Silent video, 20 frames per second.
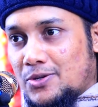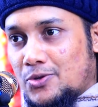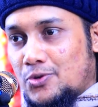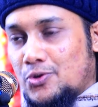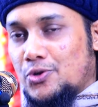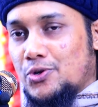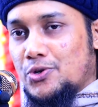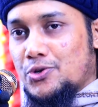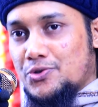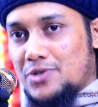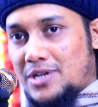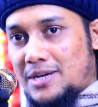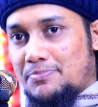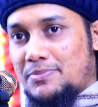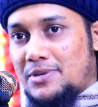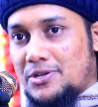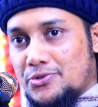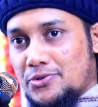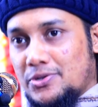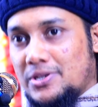কোনো কিছু
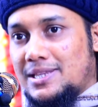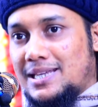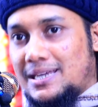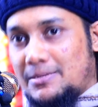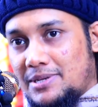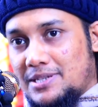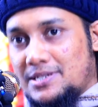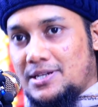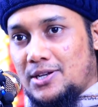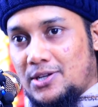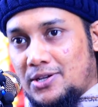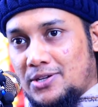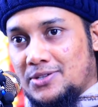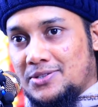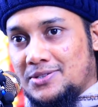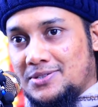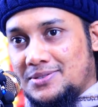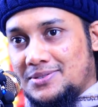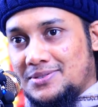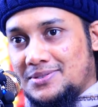আপনার জন্য থেমেছিল
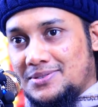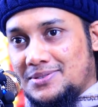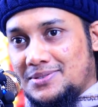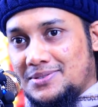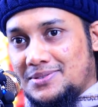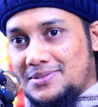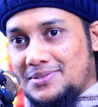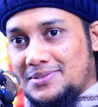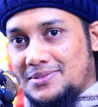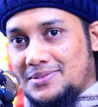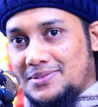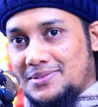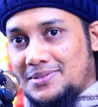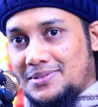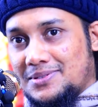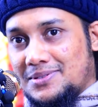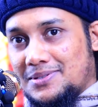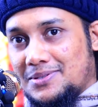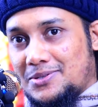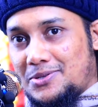
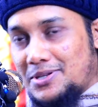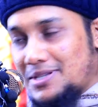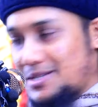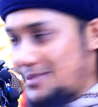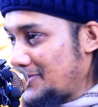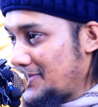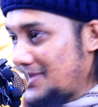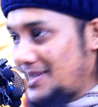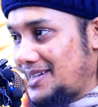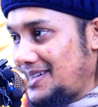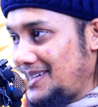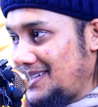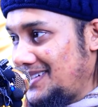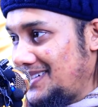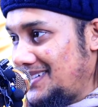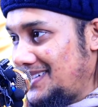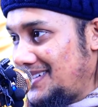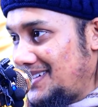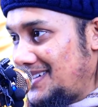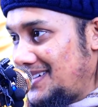কথা বুঝে নাই
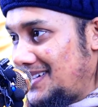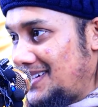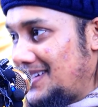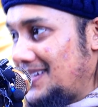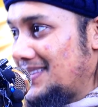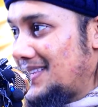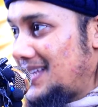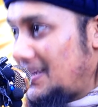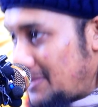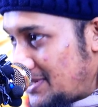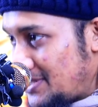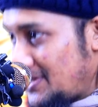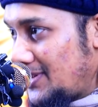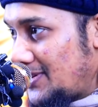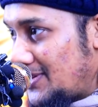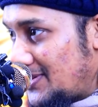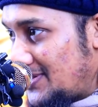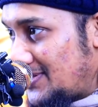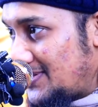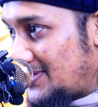থেমেছিল
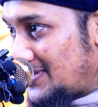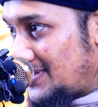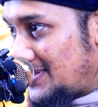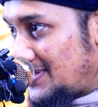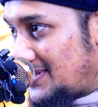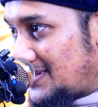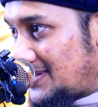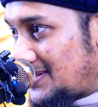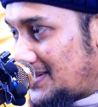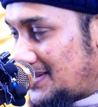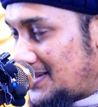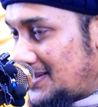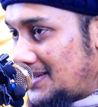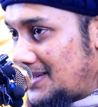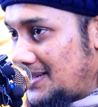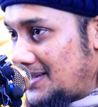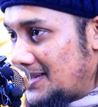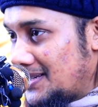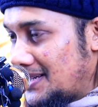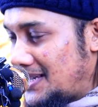
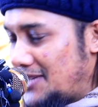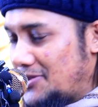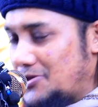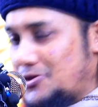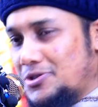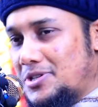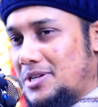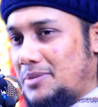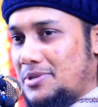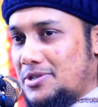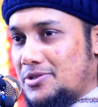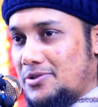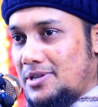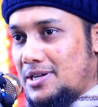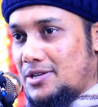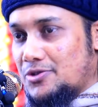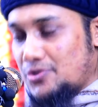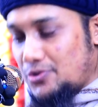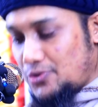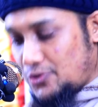কিচ্ছু থেমেছিল
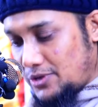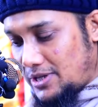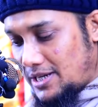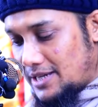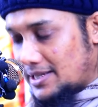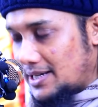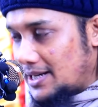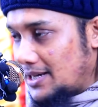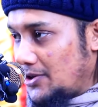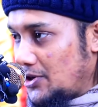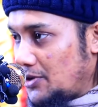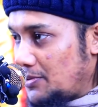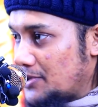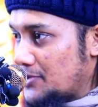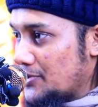না দুনিয়া তার নিয়মে